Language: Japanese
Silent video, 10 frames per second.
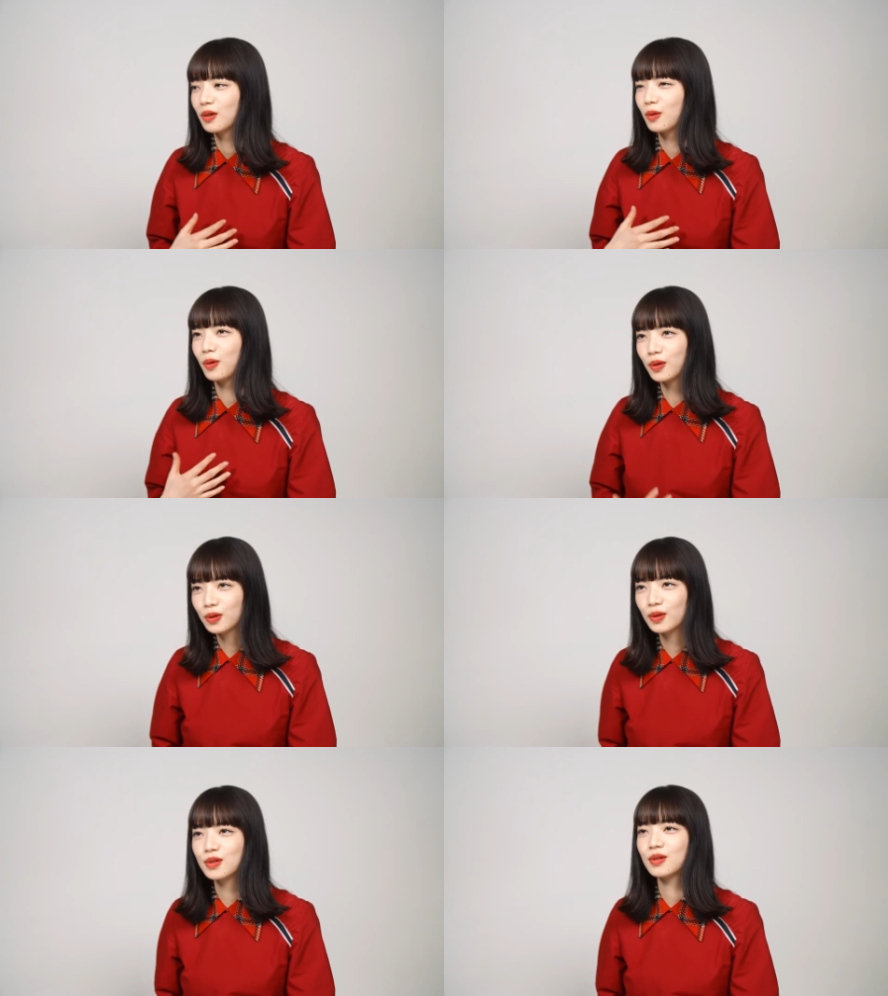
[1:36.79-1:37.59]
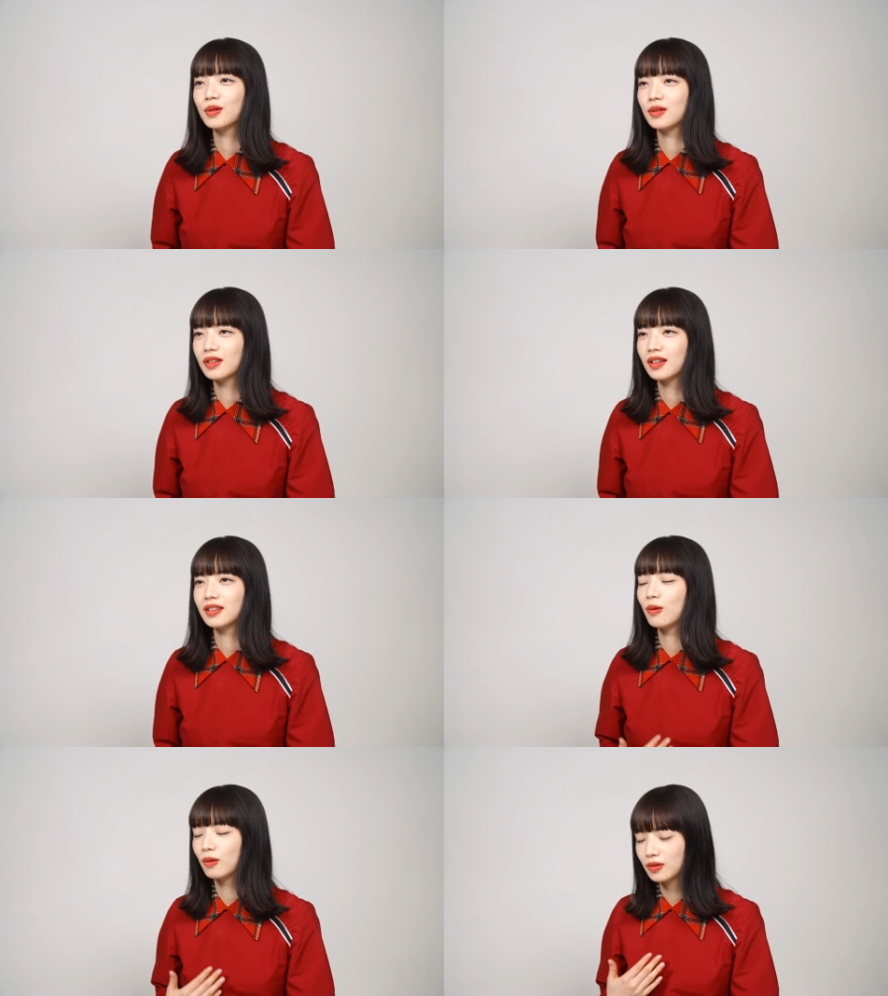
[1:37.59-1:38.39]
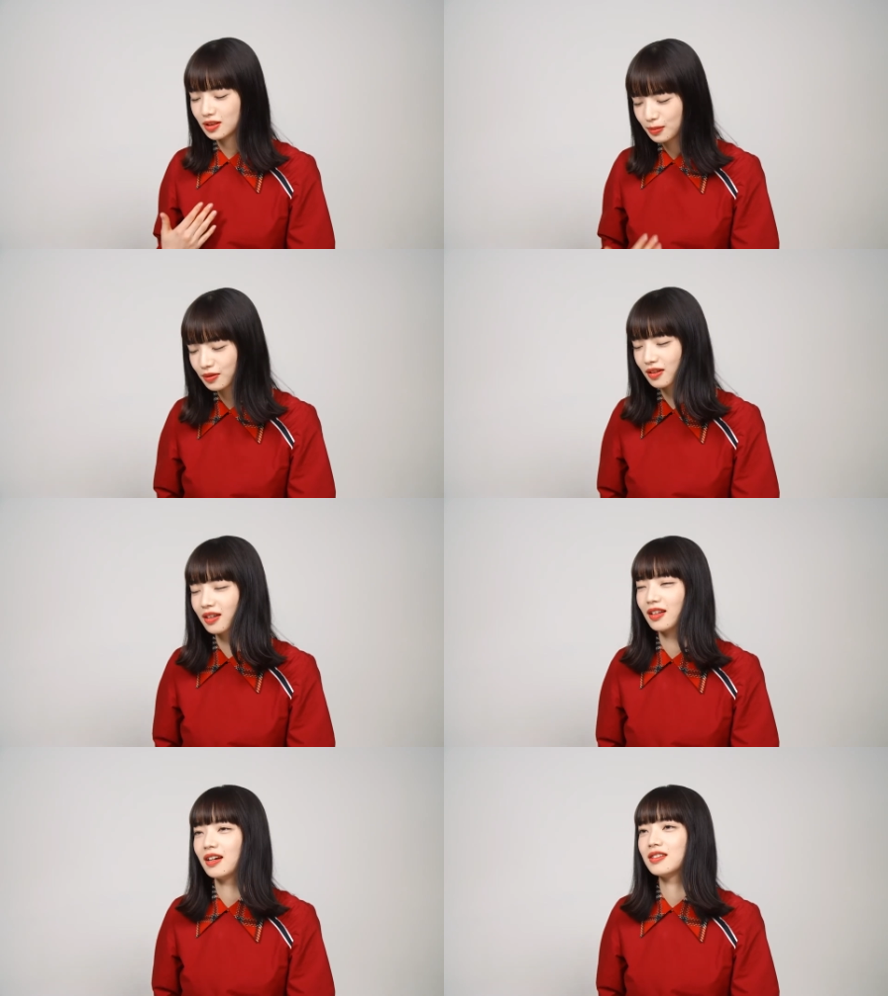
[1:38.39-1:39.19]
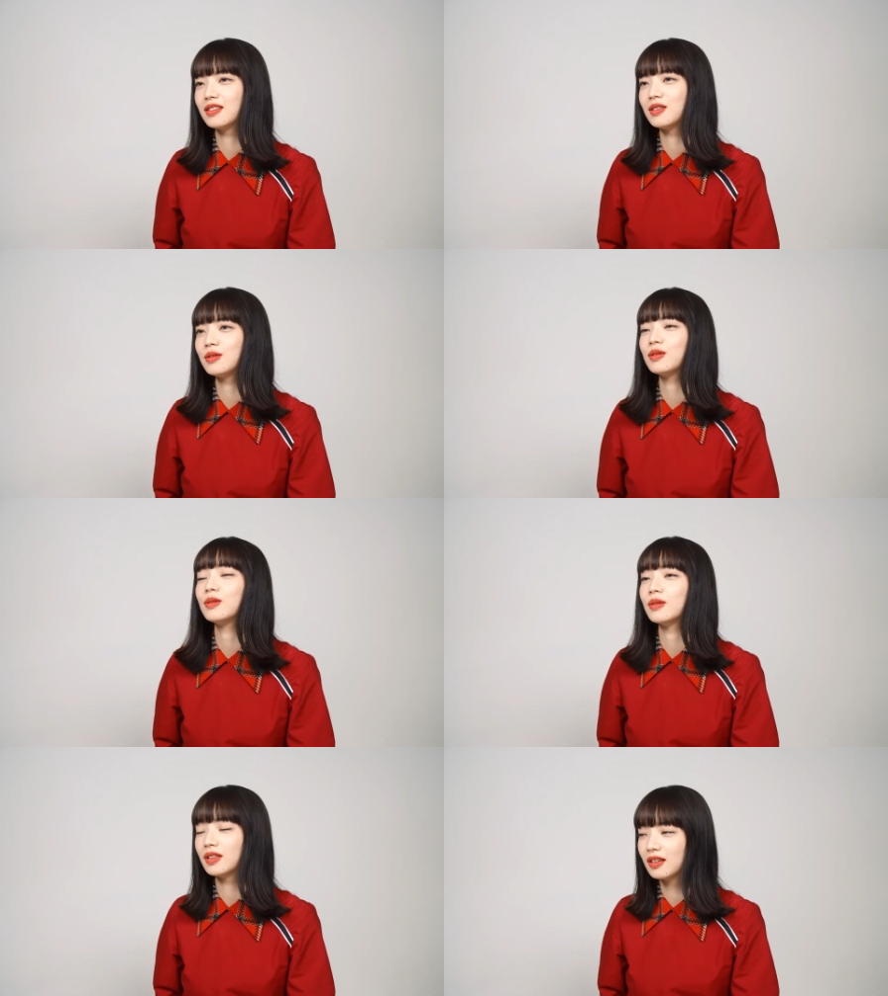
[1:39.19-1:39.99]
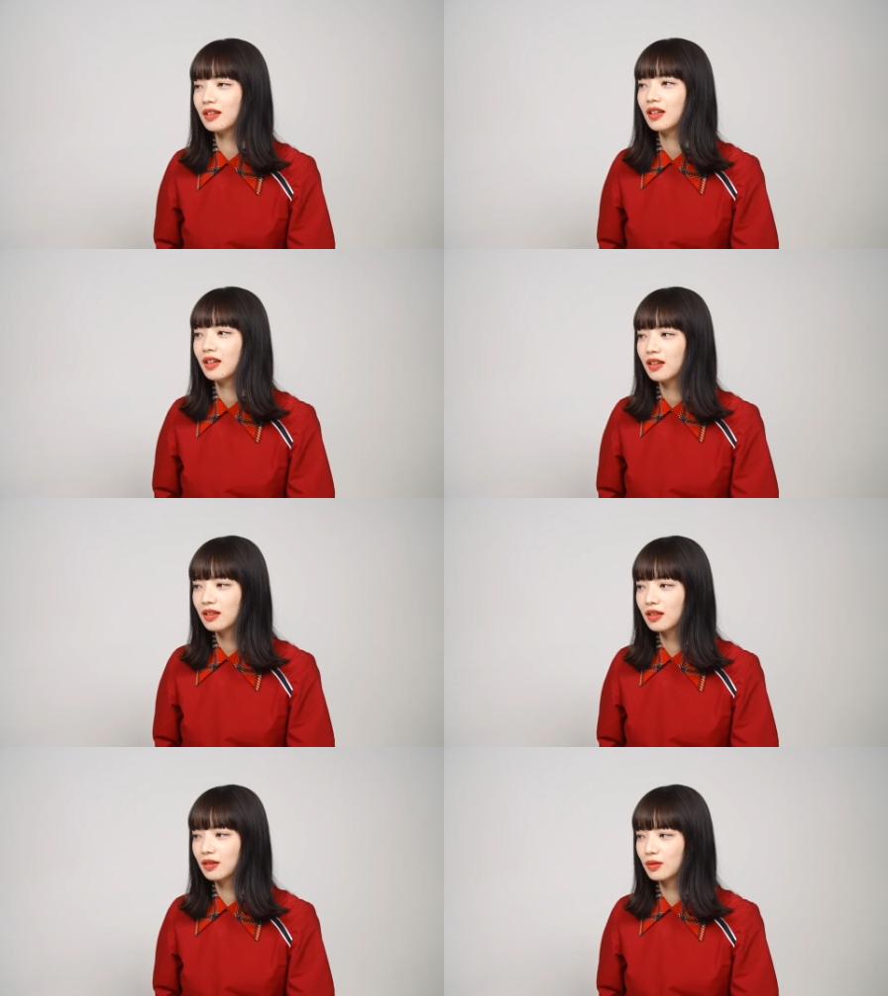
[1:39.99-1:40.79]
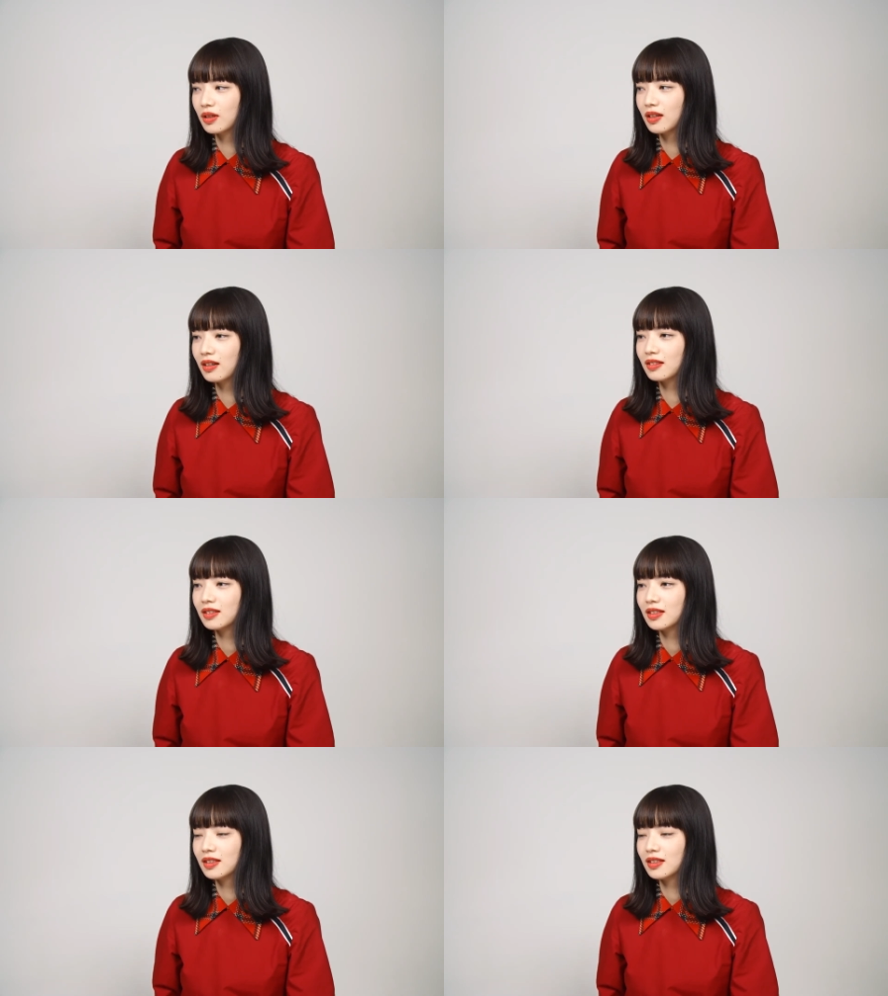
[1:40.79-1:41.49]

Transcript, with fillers: こうほっとするというかこう自分の中で安心するのでなんかそれが